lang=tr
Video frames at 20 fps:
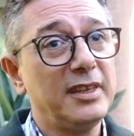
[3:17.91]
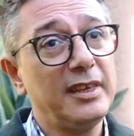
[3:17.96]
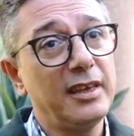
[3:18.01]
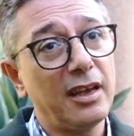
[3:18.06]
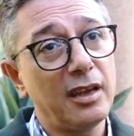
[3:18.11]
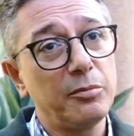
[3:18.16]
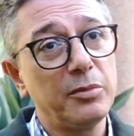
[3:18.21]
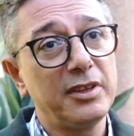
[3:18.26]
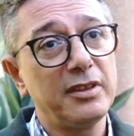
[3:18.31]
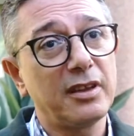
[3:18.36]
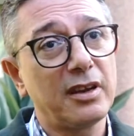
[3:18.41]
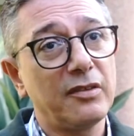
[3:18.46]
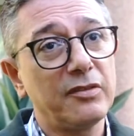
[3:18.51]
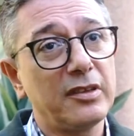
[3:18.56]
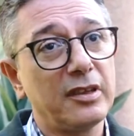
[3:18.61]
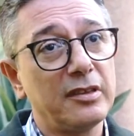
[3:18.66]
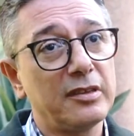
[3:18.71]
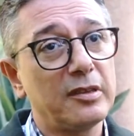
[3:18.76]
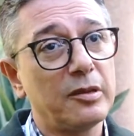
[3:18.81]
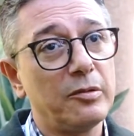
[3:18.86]
Diğer bir
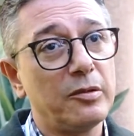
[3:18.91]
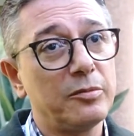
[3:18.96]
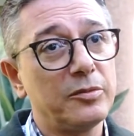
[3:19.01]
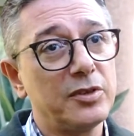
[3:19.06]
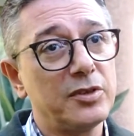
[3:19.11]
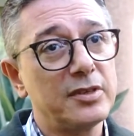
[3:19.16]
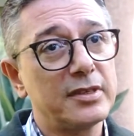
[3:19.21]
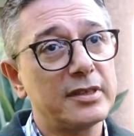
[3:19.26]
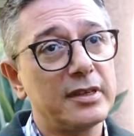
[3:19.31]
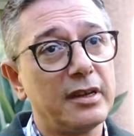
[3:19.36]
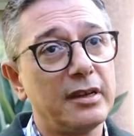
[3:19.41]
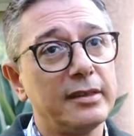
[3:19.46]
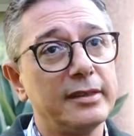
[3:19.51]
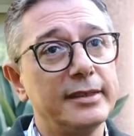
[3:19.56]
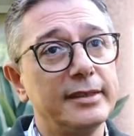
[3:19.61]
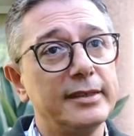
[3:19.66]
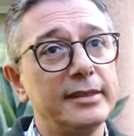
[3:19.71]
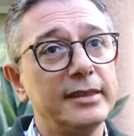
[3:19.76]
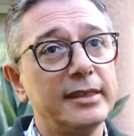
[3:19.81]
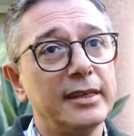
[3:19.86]
taraftan da tamamlayıcı
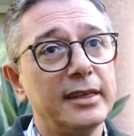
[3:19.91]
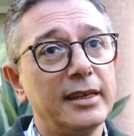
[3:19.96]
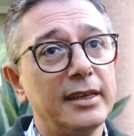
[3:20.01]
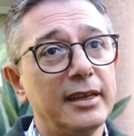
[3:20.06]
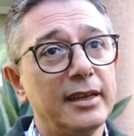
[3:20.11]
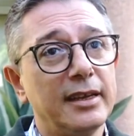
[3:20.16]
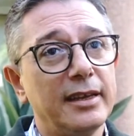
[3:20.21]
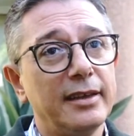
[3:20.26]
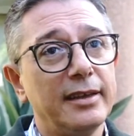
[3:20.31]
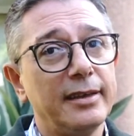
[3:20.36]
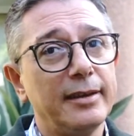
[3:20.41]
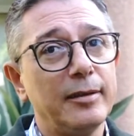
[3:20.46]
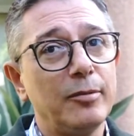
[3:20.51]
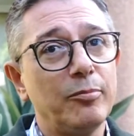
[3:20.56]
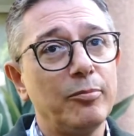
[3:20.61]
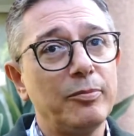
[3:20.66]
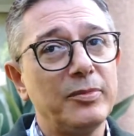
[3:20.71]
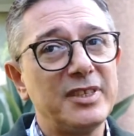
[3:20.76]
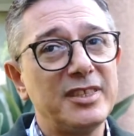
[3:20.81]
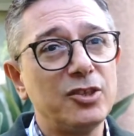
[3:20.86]
sağlığın e,
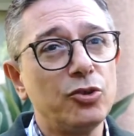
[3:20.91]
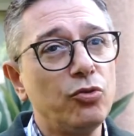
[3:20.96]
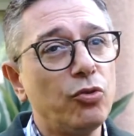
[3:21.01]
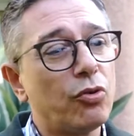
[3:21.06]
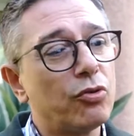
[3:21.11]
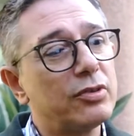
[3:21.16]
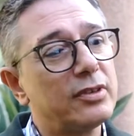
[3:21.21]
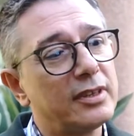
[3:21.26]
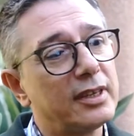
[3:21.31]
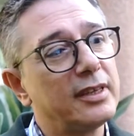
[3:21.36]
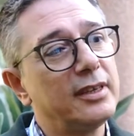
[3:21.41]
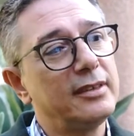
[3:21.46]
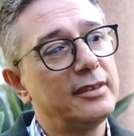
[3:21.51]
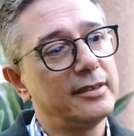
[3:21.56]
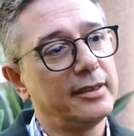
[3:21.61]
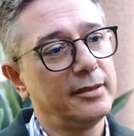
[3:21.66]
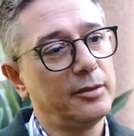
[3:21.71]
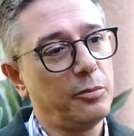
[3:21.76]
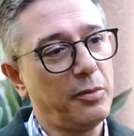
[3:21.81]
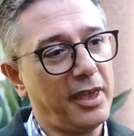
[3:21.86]
sigortayı
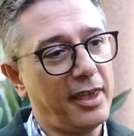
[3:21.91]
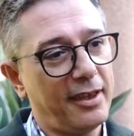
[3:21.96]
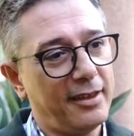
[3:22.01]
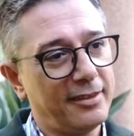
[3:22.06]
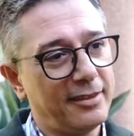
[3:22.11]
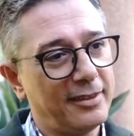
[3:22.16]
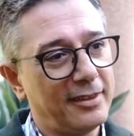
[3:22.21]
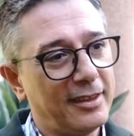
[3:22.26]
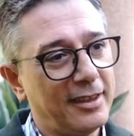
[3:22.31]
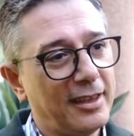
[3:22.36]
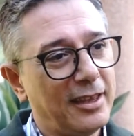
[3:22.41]
tanımayan,